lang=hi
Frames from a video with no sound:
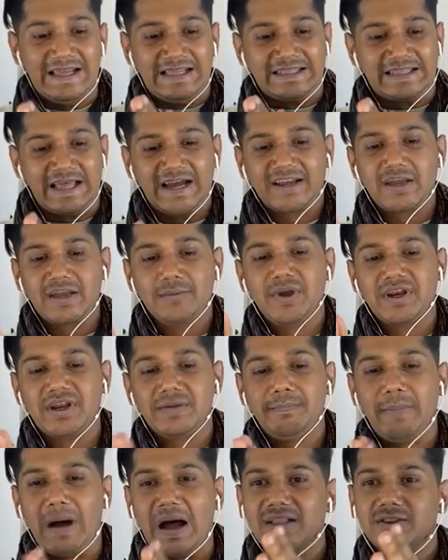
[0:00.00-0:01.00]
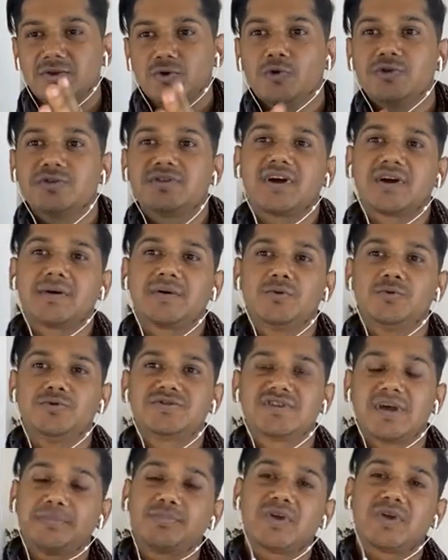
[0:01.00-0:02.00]
ताकि मेरी बात उन तक उन
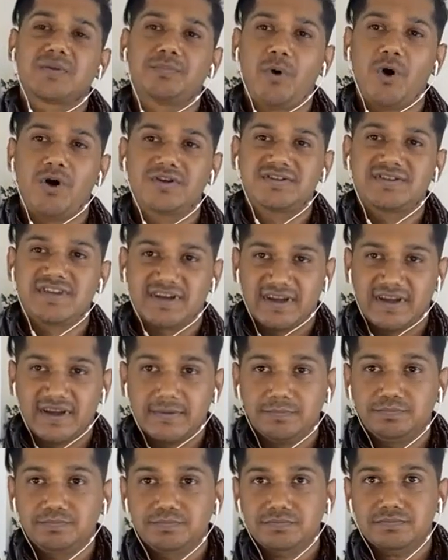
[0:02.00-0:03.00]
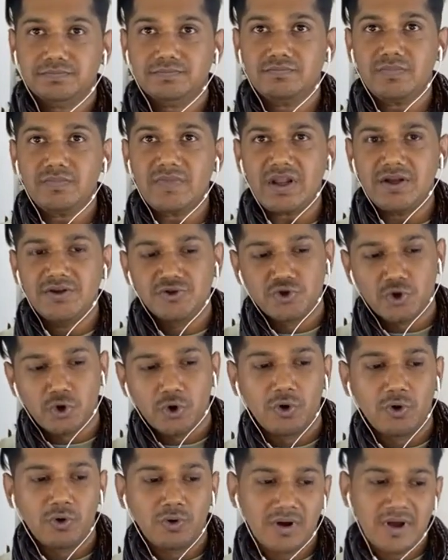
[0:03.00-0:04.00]
सब तक पहुँच सके जो
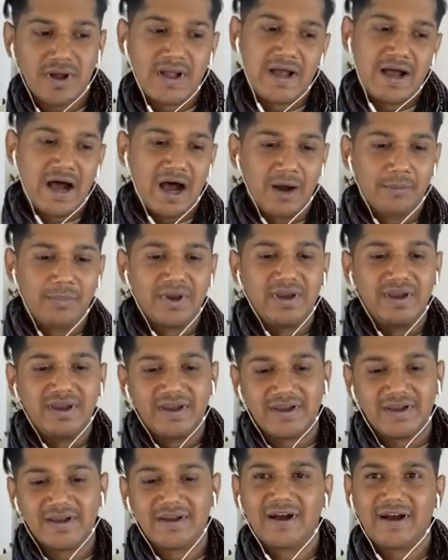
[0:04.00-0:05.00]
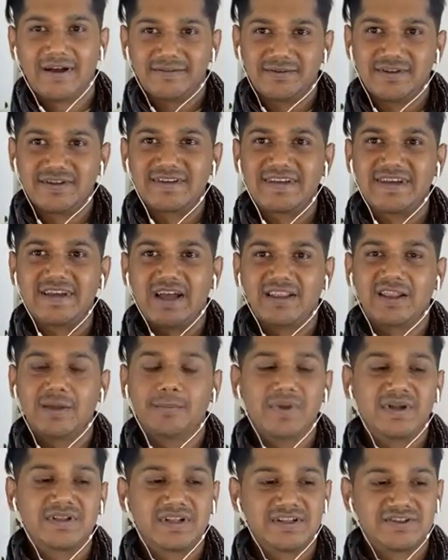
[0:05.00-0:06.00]
अभी जिनकी अदब
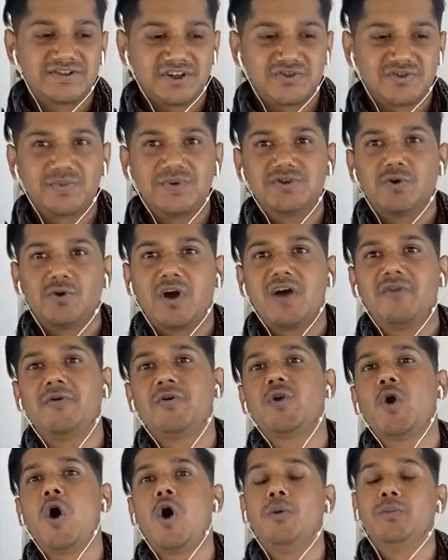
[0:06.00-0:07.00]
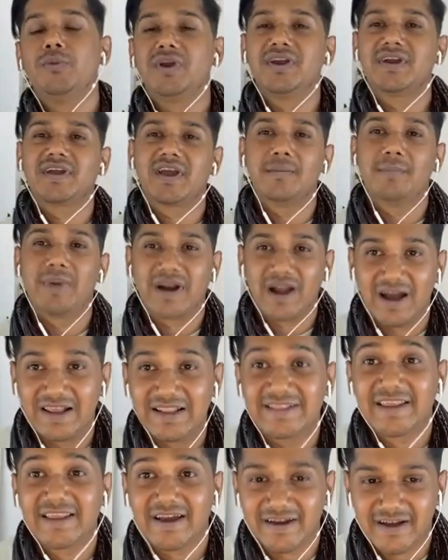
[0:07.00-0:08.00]
में दिलचस्पी जो है वो नौ उम्री के
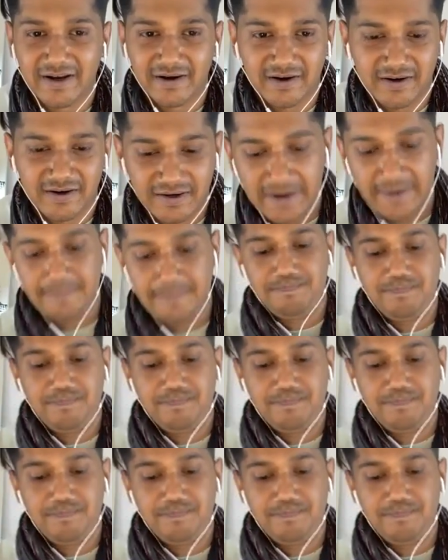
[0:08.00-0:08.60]
मराहल तय कर रही है